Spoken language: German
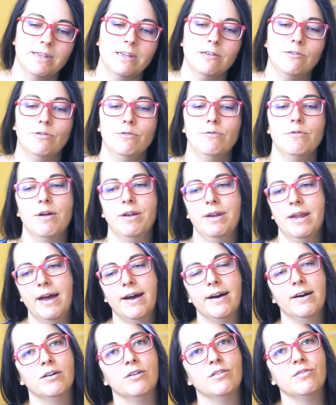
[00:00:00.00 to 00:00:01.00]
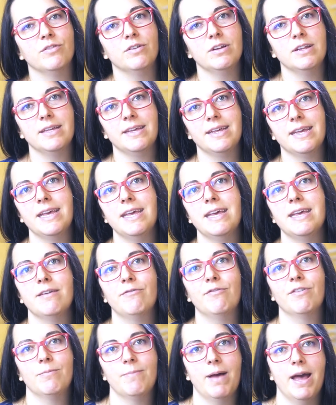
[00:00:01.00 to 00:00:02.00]
die Türen auf und ich gehe
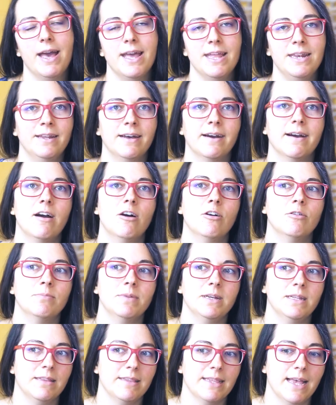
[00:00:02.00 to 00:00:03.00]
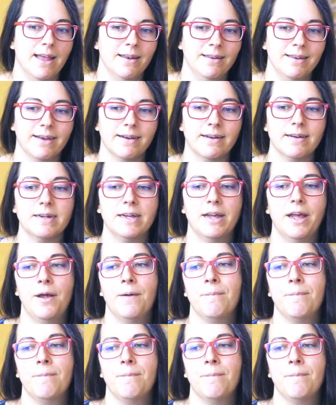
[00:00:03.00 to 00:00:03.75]
vom einen Raum ins andere,